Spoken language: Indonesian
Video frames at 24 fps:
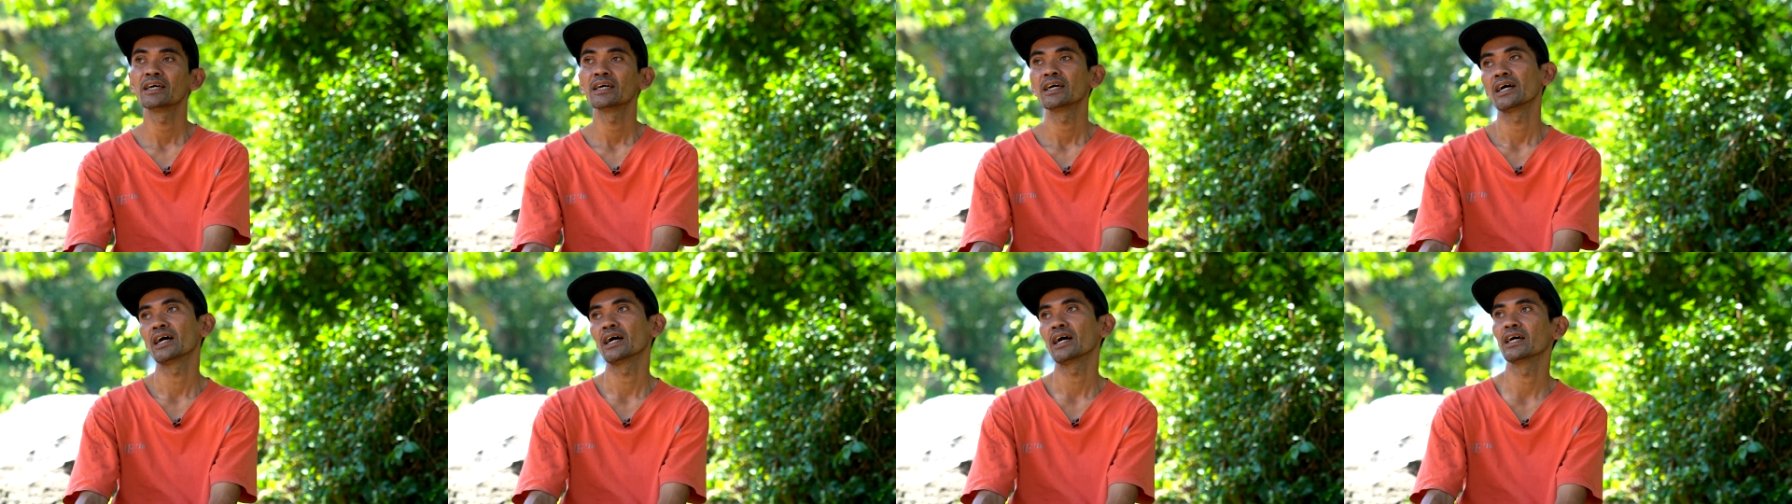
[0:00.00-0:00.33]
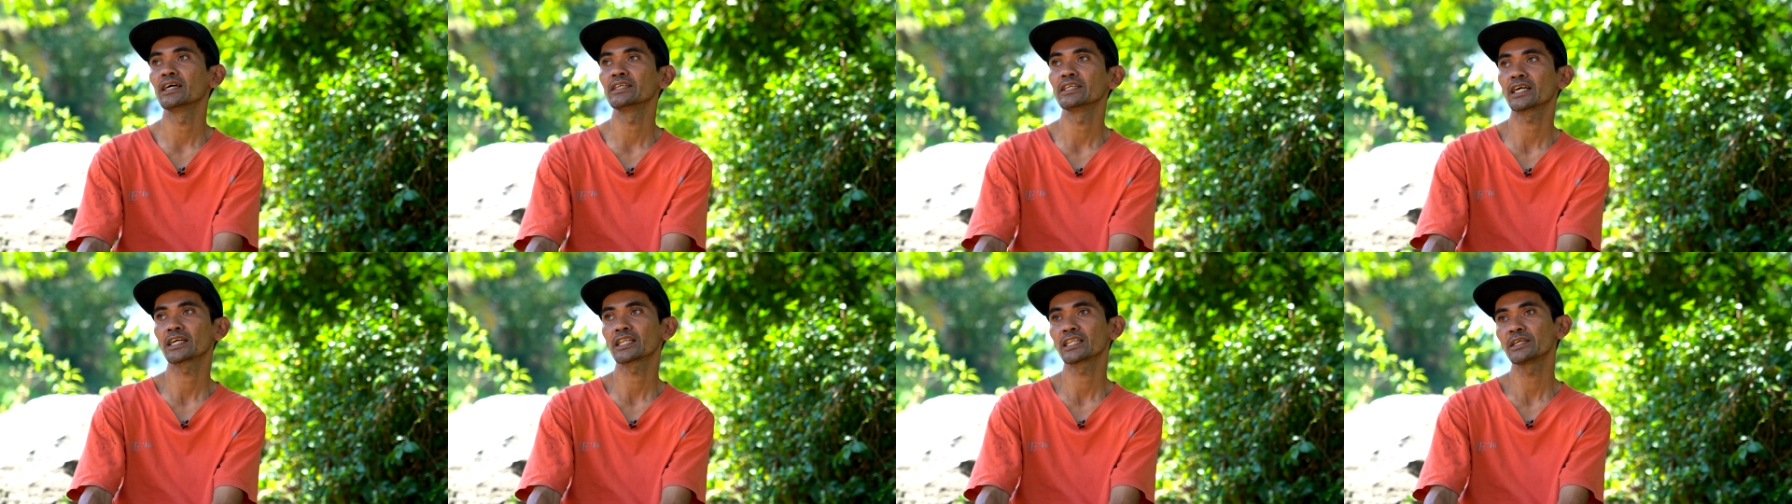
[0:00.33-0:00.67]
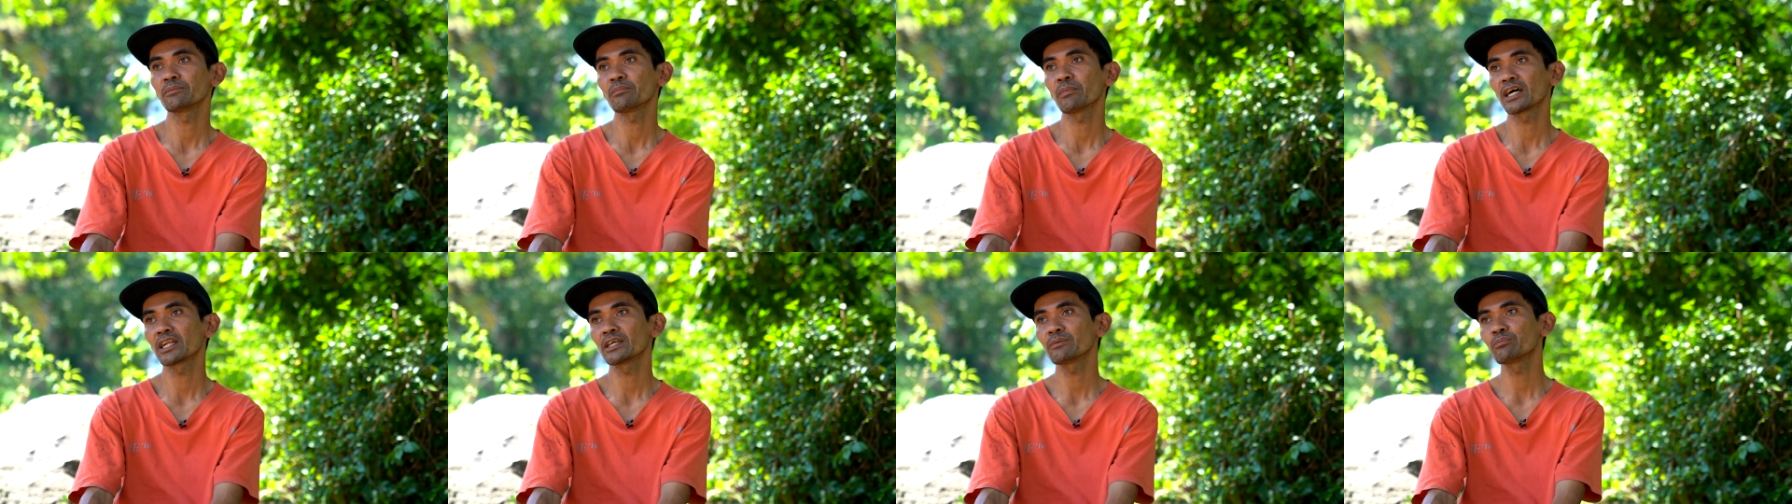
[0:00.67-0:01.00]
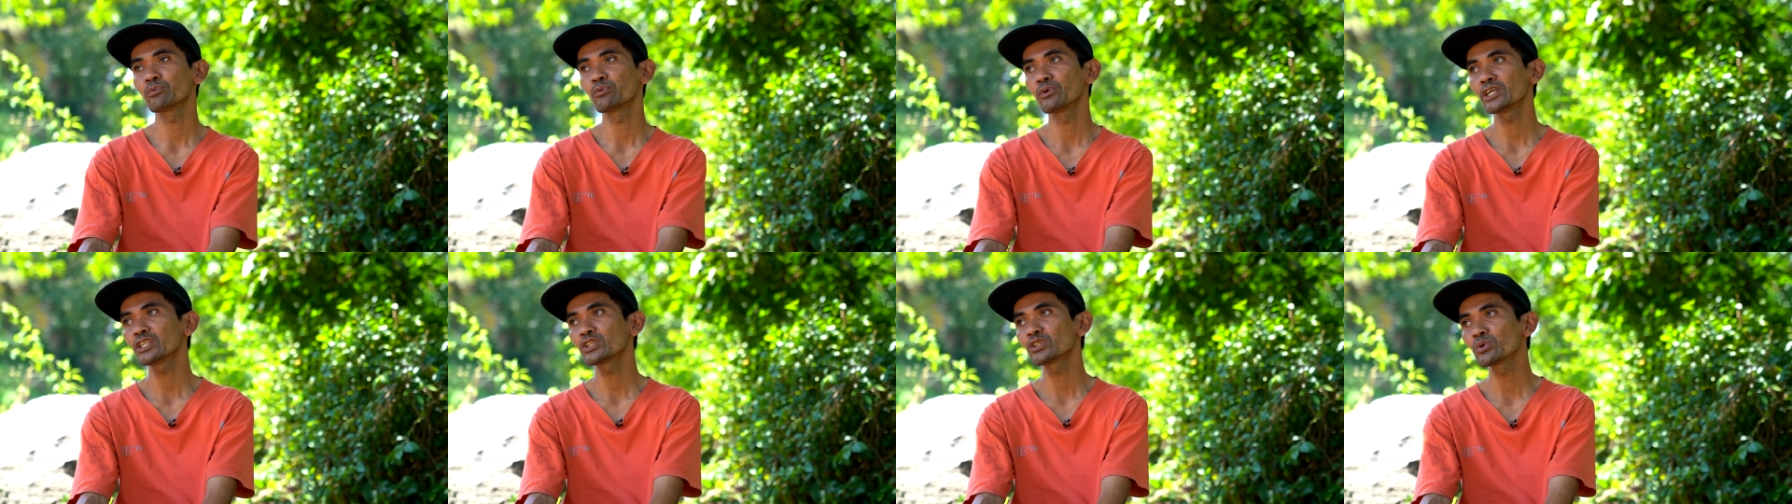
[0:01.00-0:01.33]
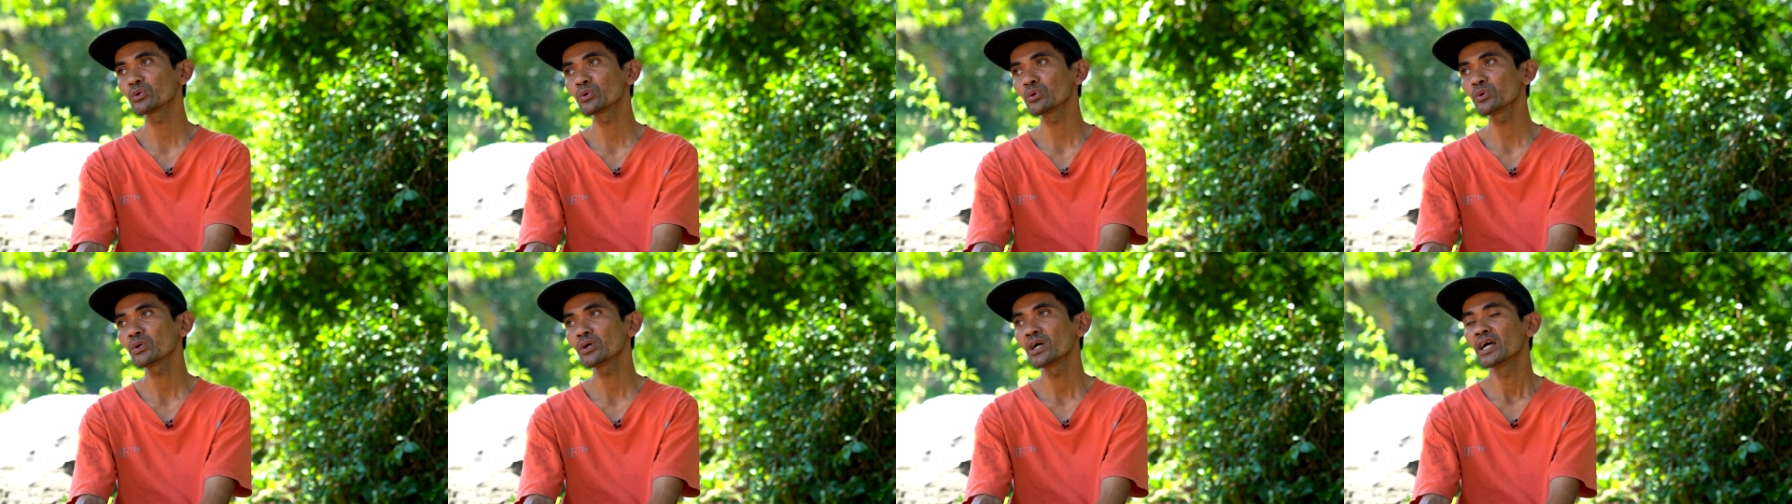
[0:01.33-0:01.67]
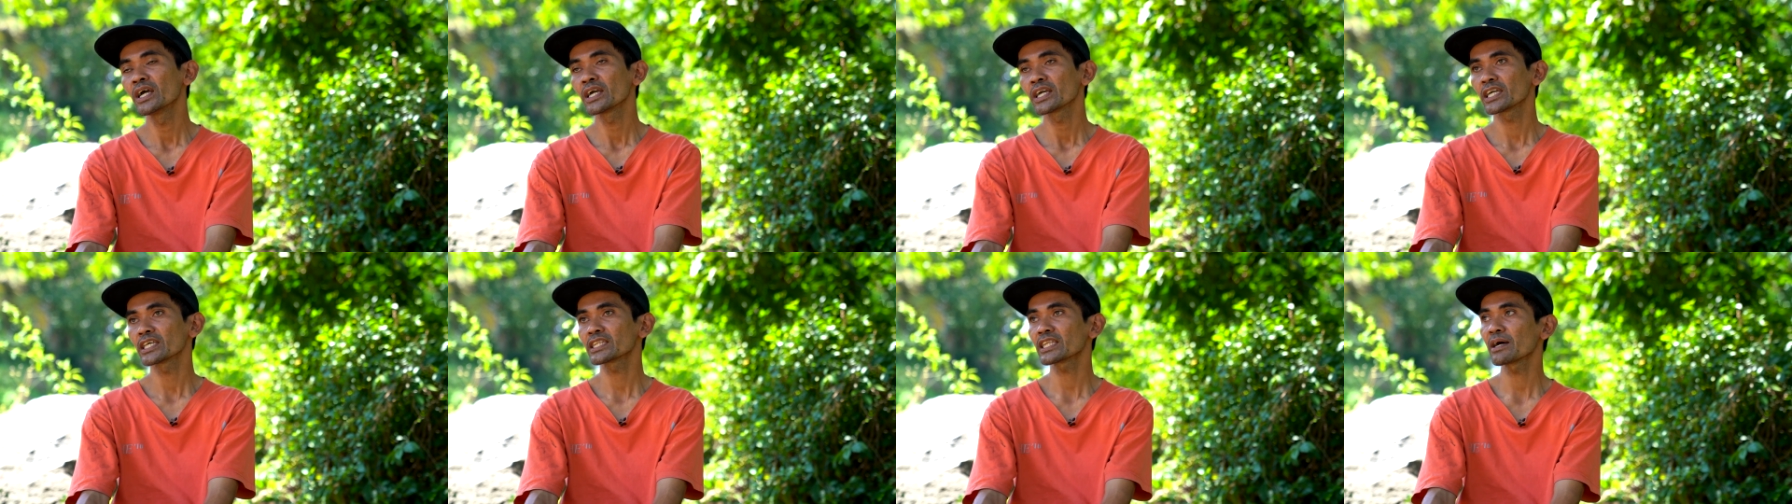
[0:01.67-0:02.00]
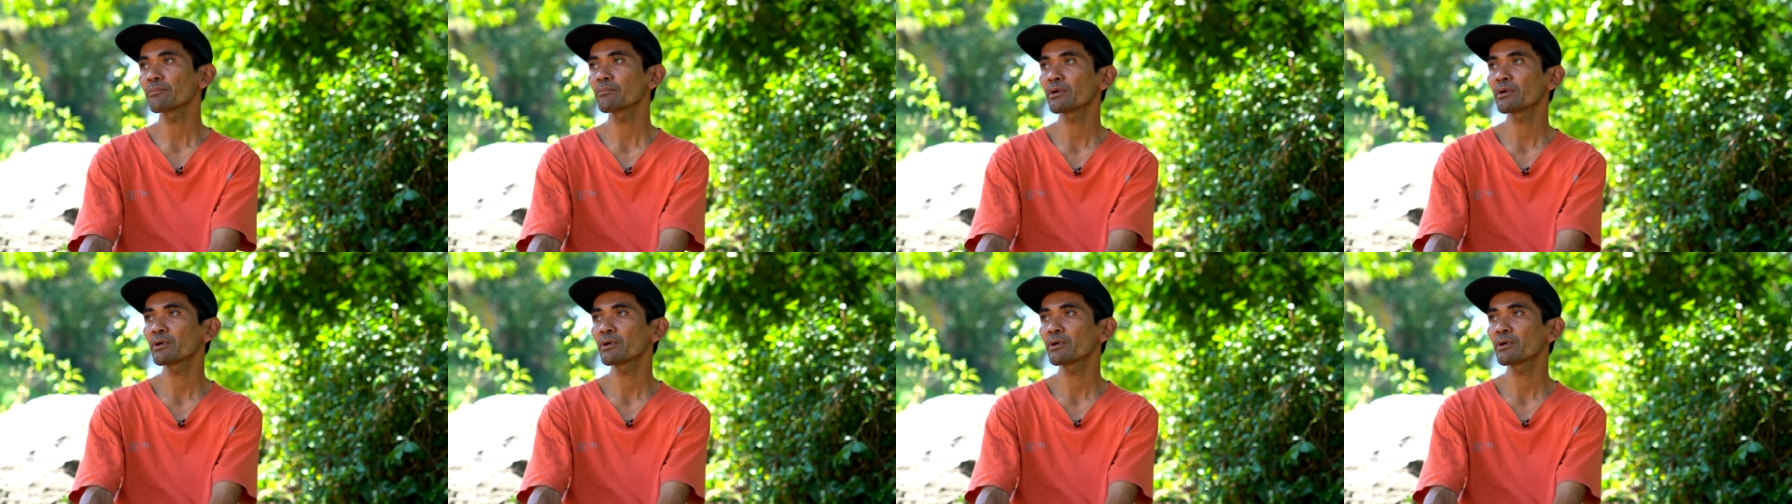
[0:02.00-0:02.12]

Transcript: nah, yang 5.000 itu kita